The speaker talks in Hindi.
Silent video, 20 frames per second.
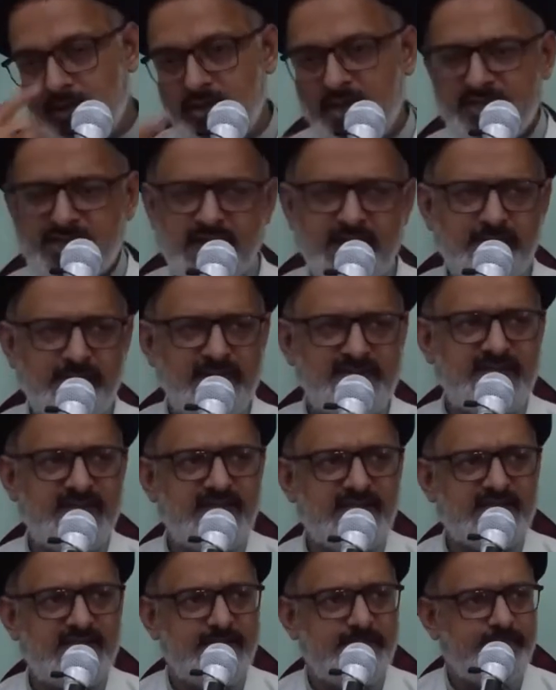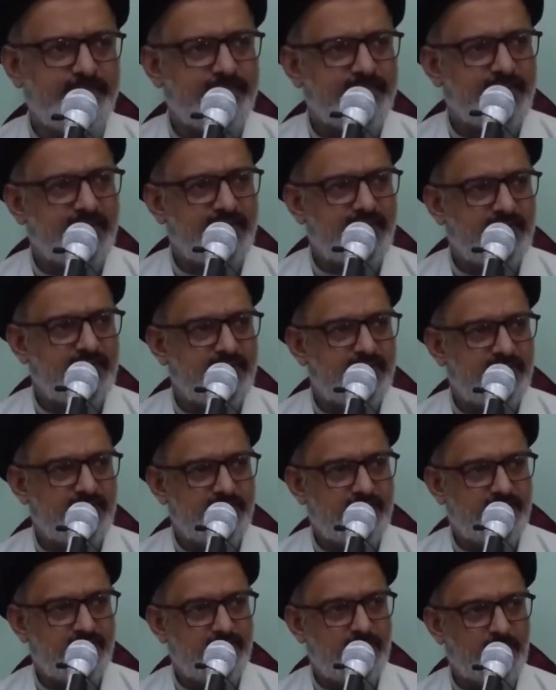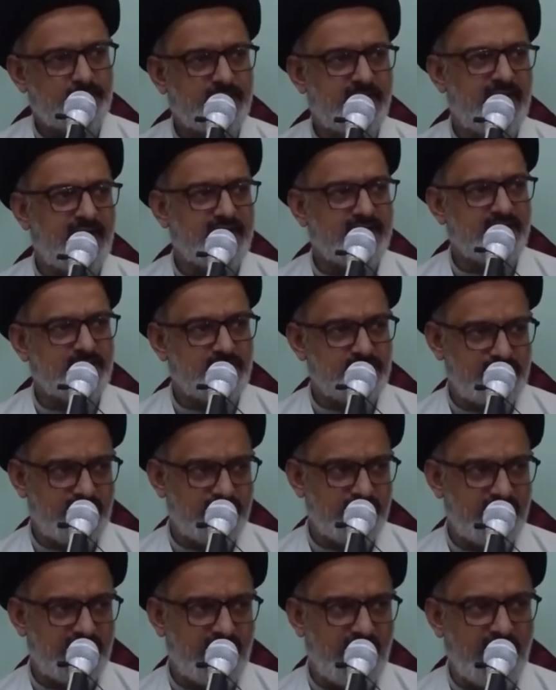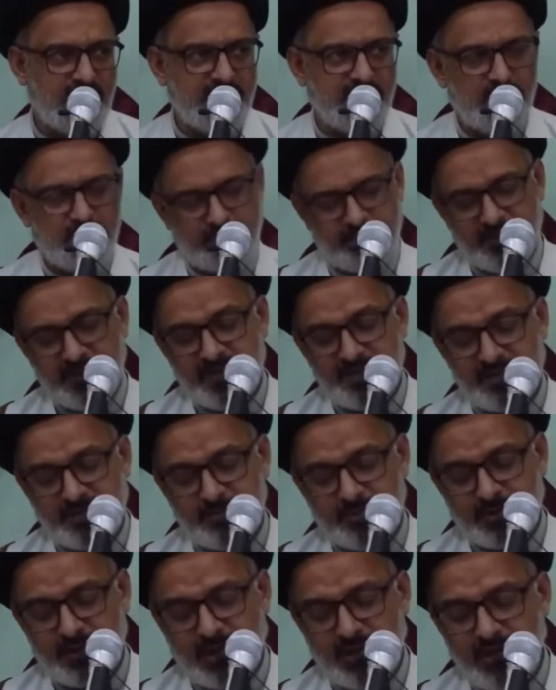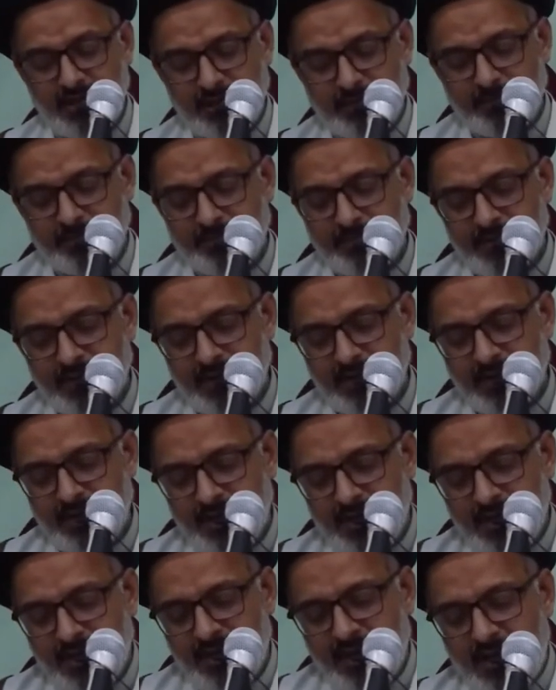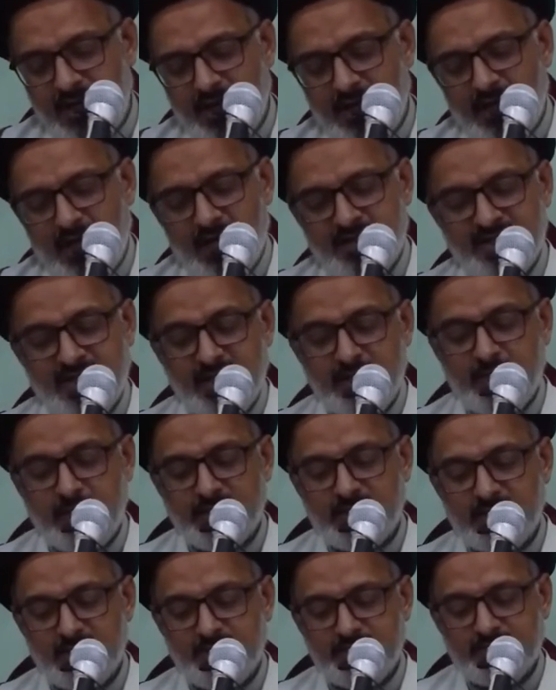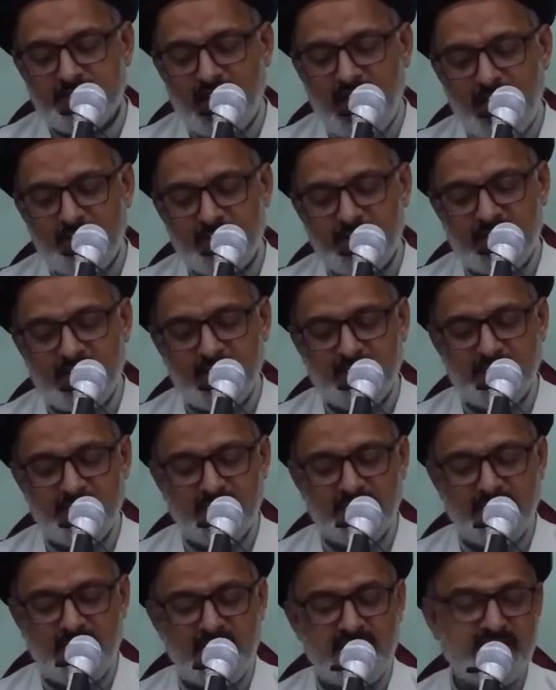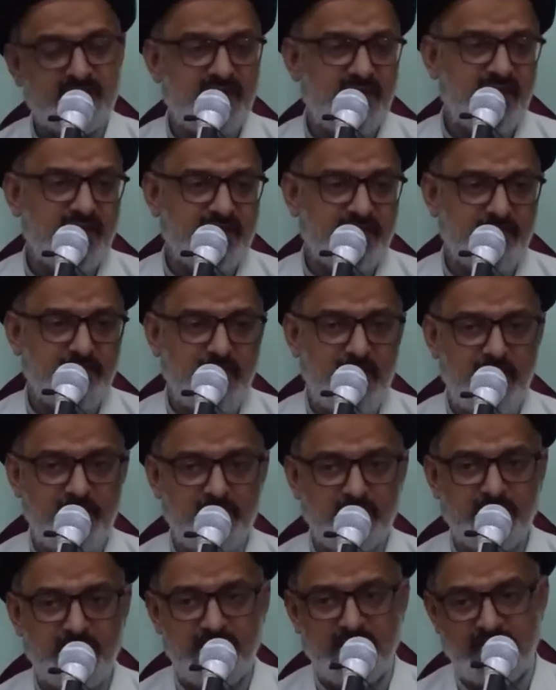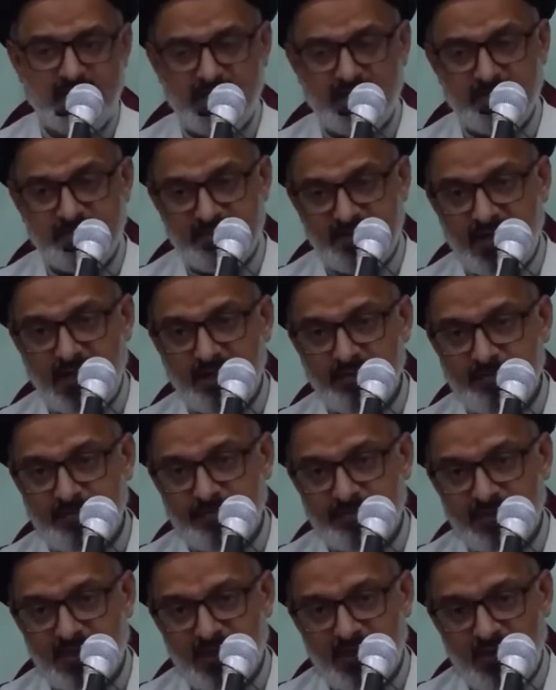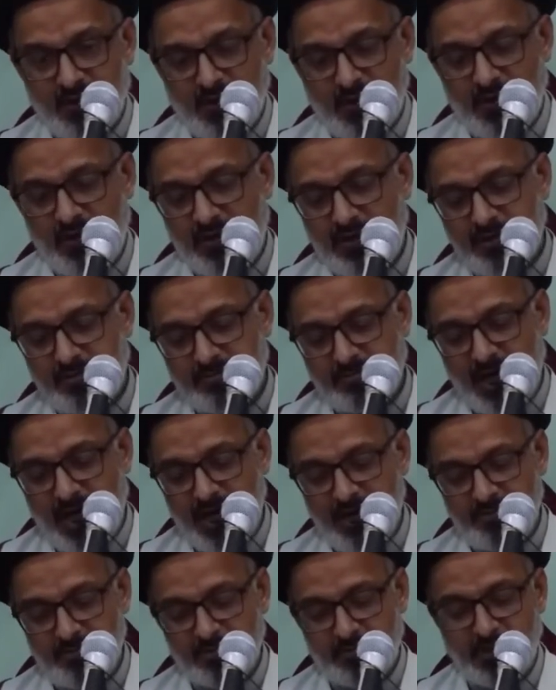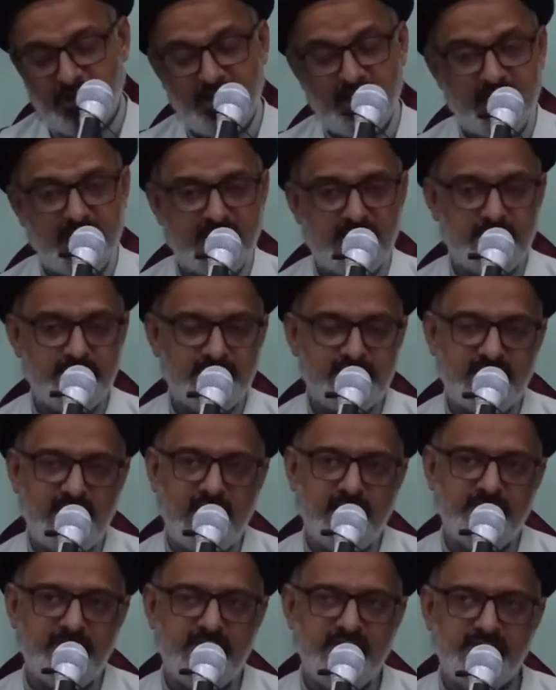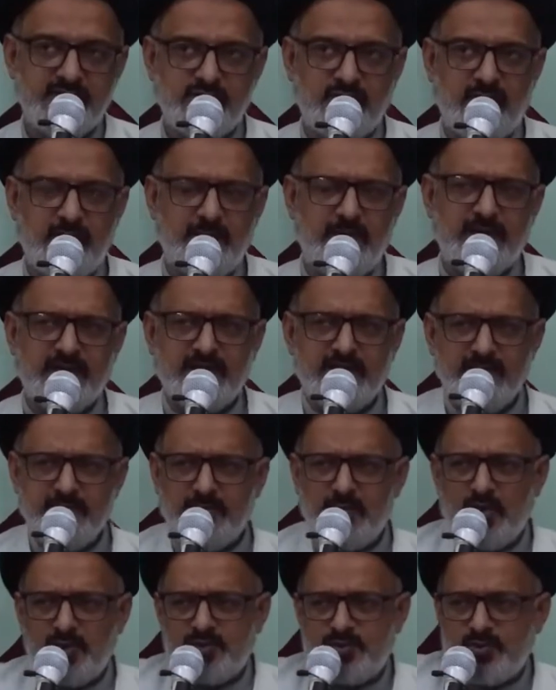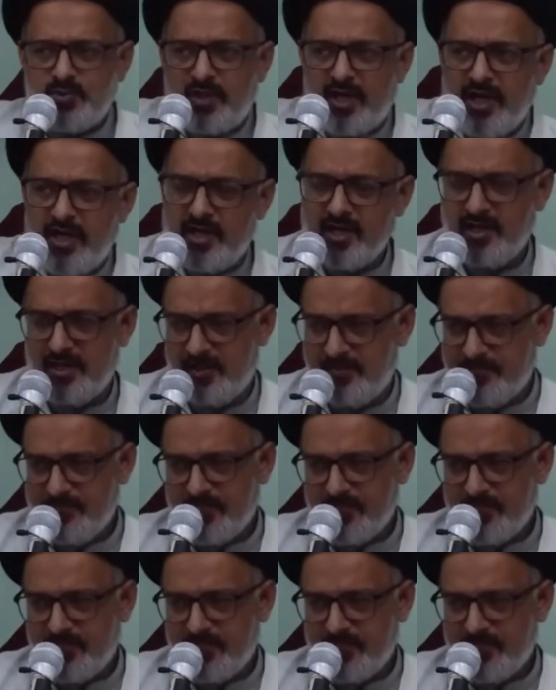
ये चंद मसले थे मुबलात रोज़ा में खाने और पीने से मुतल अजान मोहतरम आपकी खिदमत में अर्ज़ किया कि माह मुबारक रमज़ान और माह मुबारक रमज़ान में जो हमारा ये मौजू रहेगा